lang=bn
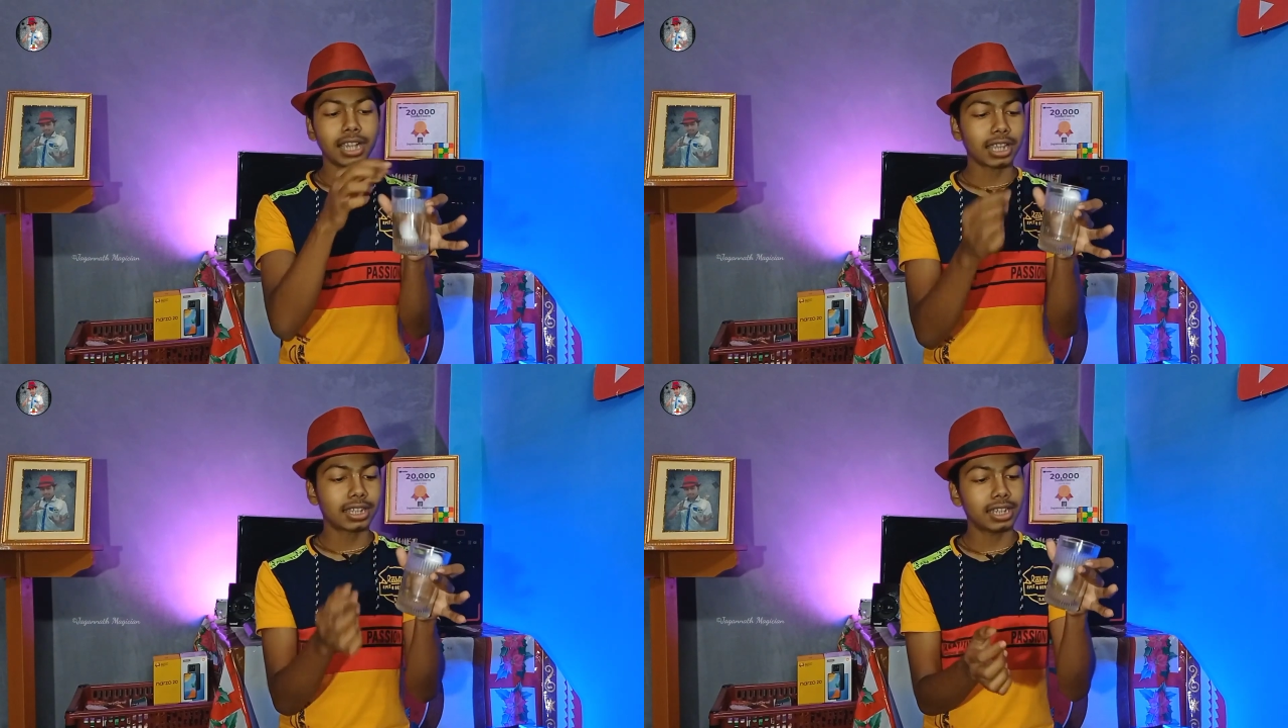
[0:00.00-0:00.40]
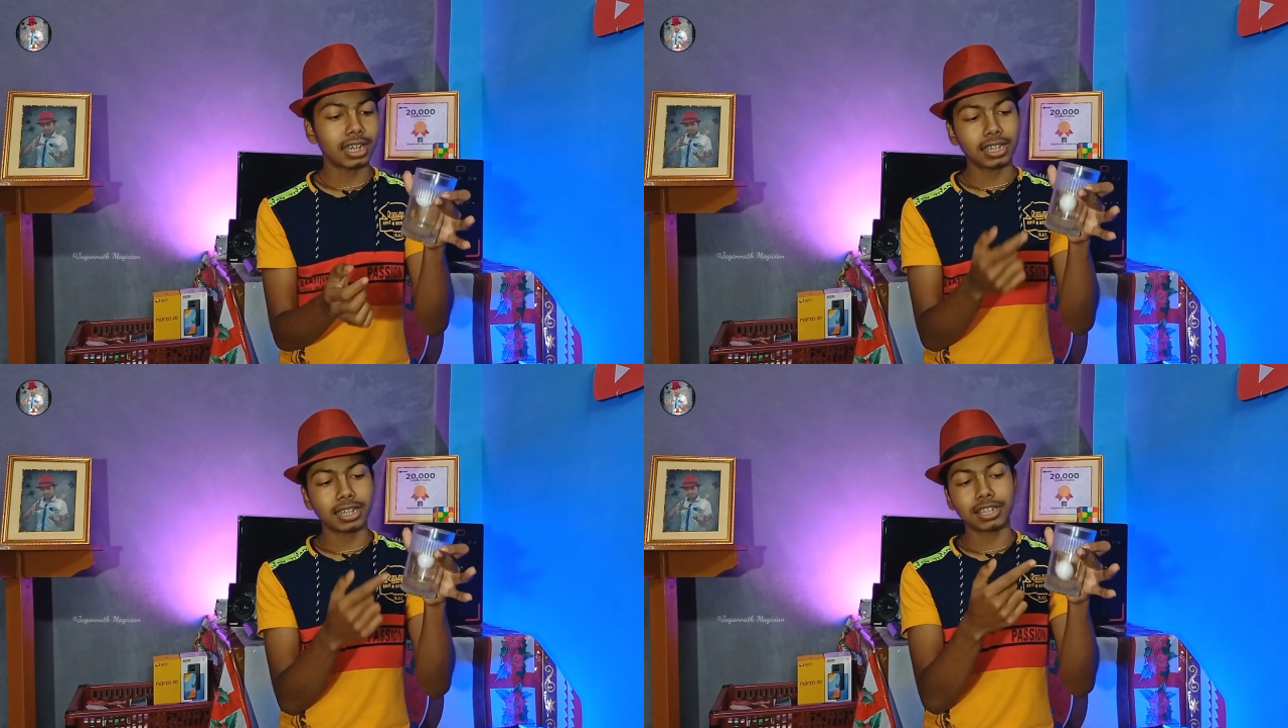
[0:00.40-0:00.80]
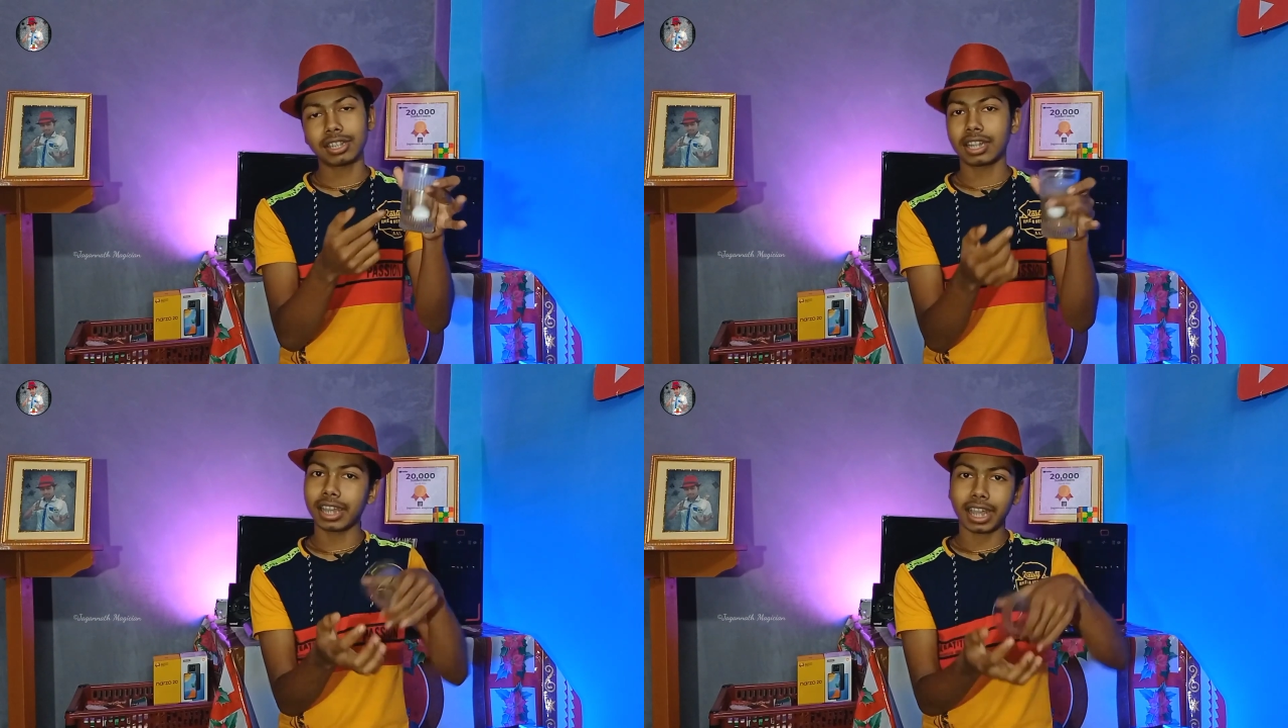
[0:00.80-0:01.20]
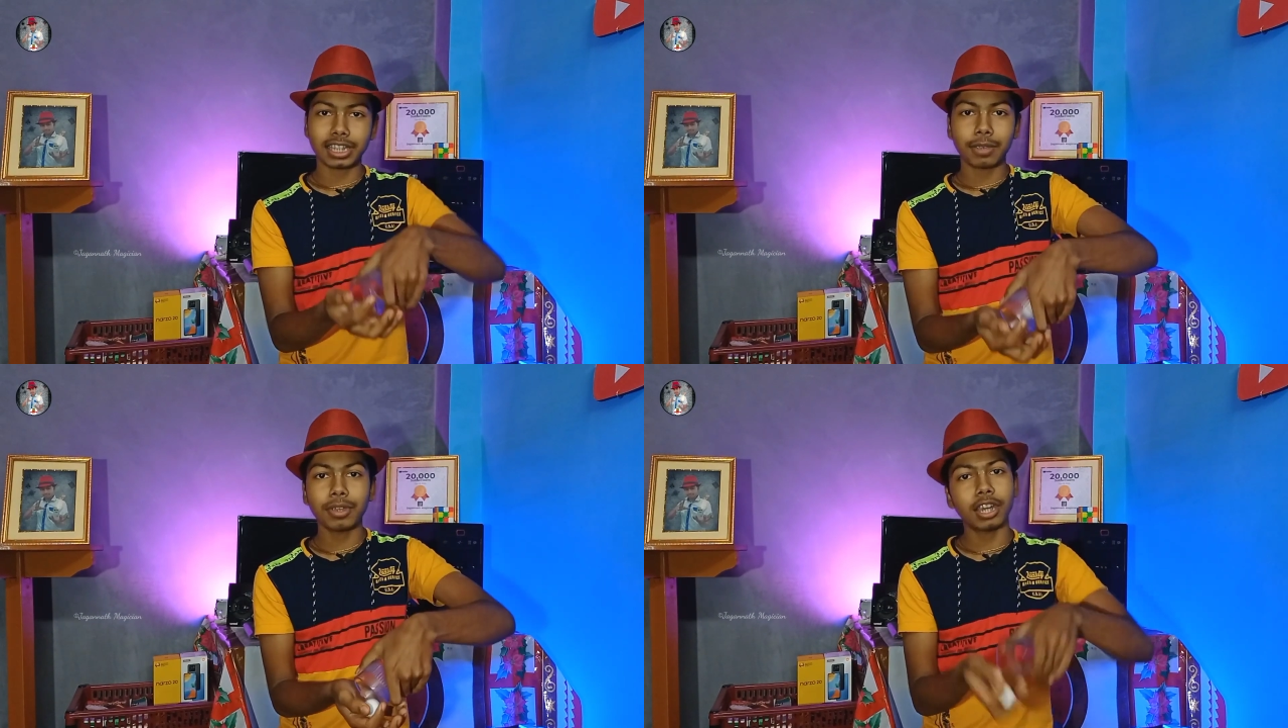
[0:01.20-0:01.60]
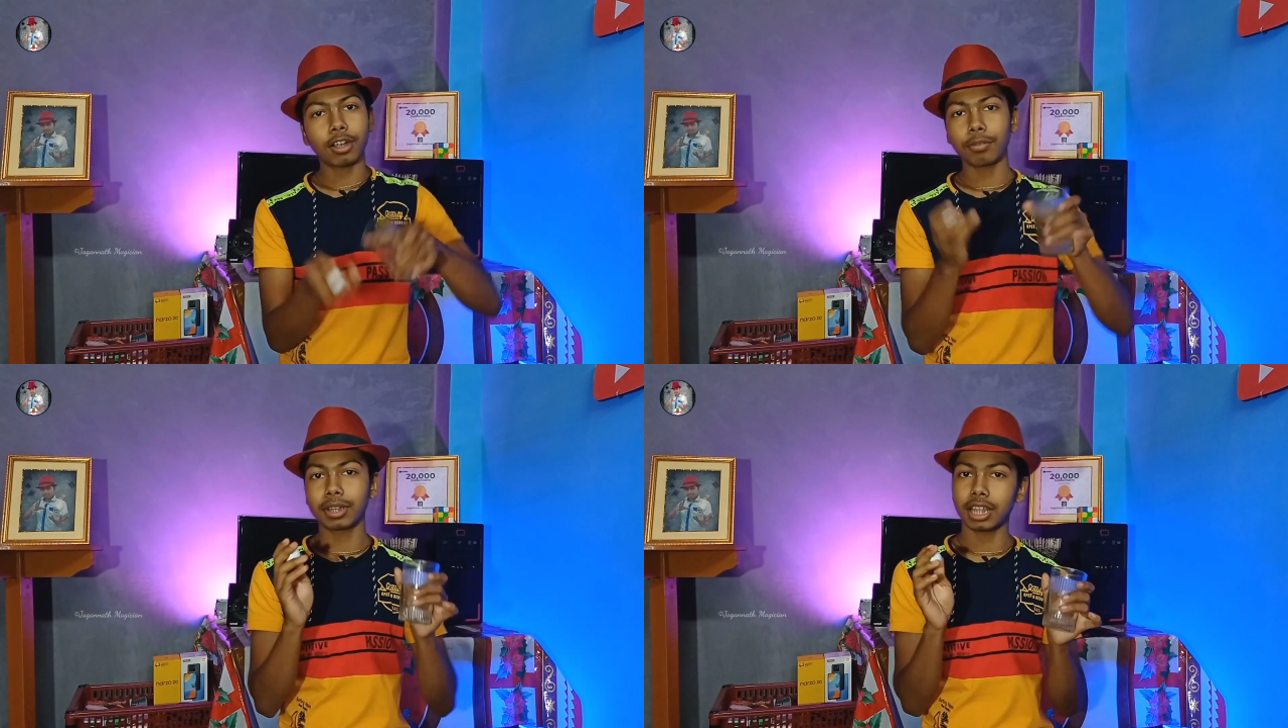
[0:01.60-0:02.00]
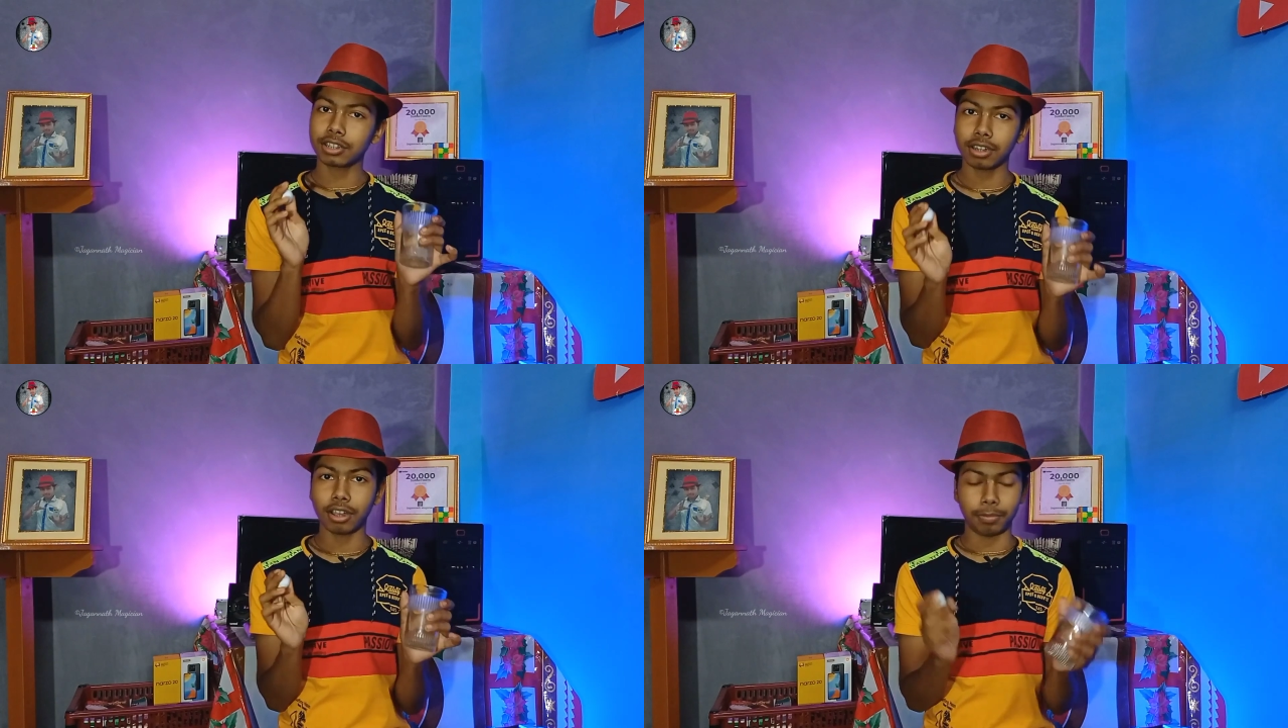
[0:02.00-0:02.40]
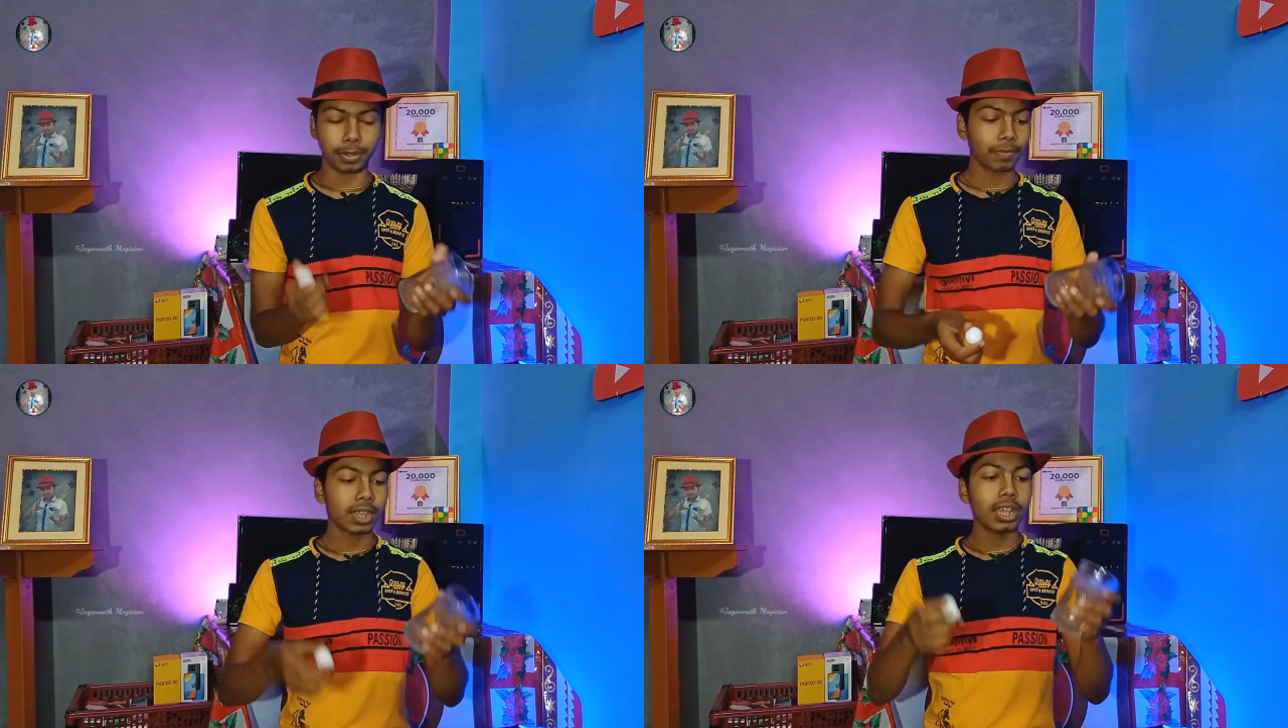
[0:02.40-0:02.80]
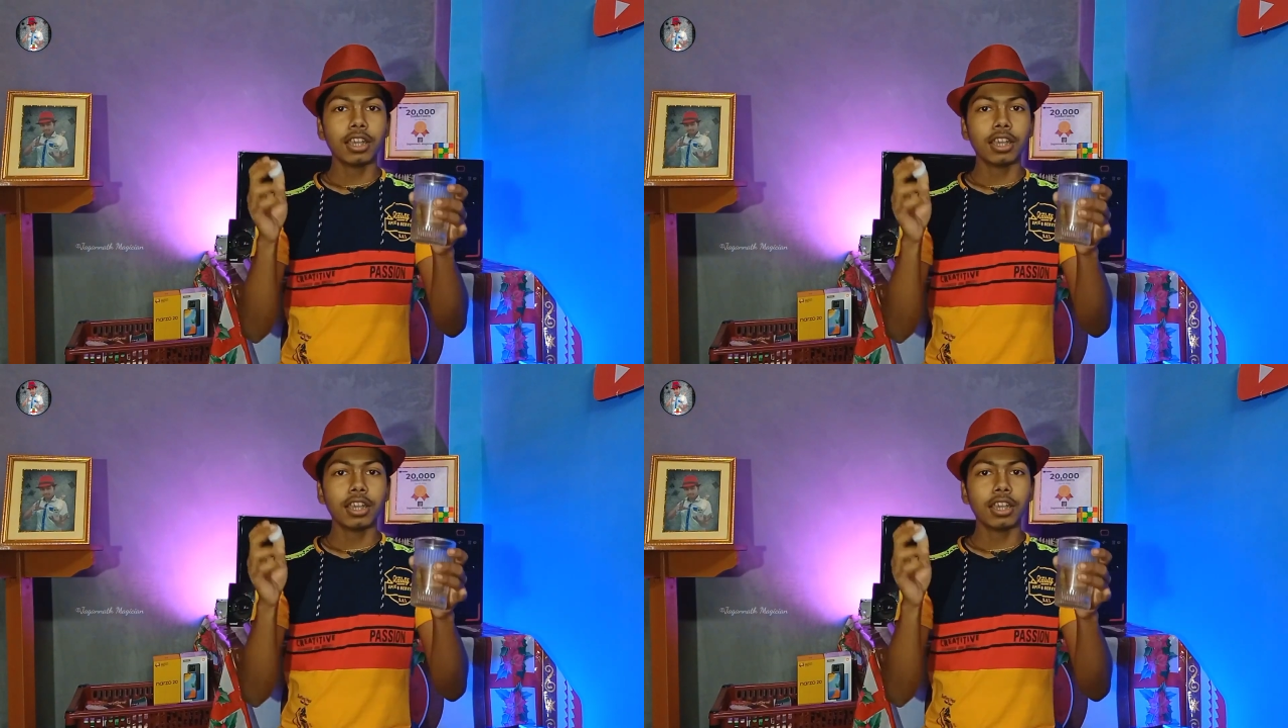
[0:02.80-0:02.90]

কি যাচ্ছে না যাচ্ছে সেটা দেখা যাবে এরকম গ্লাস হলে হবে